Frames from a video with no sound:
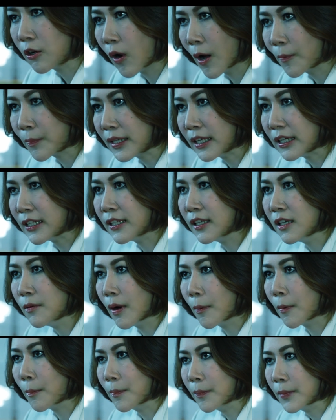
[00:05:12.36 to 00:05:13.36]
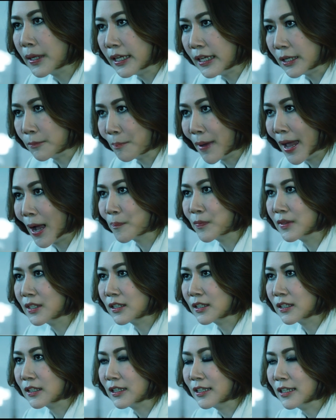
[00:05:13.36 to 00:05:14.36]
ความคิดที่แบบอีกแบบห
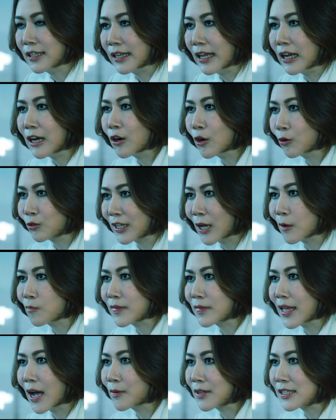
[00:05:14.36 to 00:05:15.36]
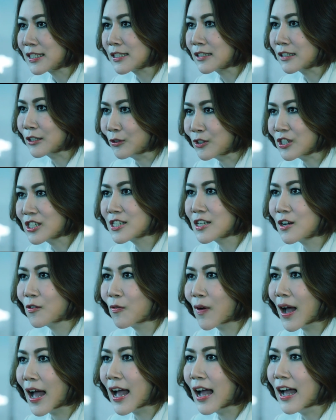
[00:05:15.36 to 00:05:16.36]
นึ่งแล้วเราลองทำตามหนังสือยุ้ยเชื่อ
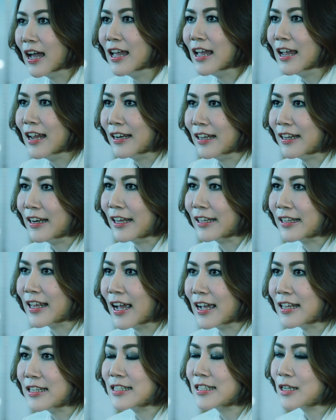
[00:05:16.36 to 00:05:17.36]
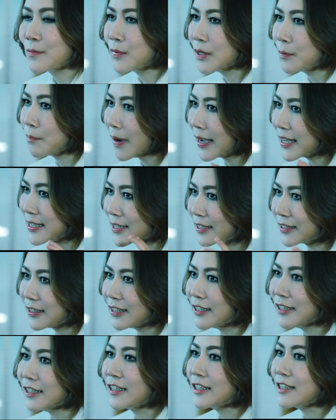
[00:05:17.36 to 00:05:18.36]
ว่าหลาย ๆ ท่านจะมี mindset
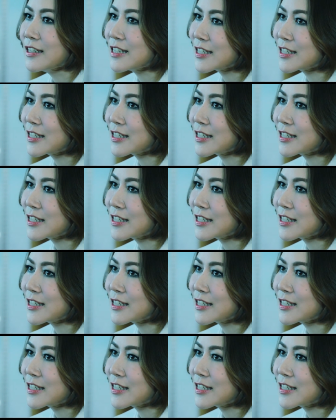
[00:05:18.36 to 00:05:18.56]
ที่ดีขึ้น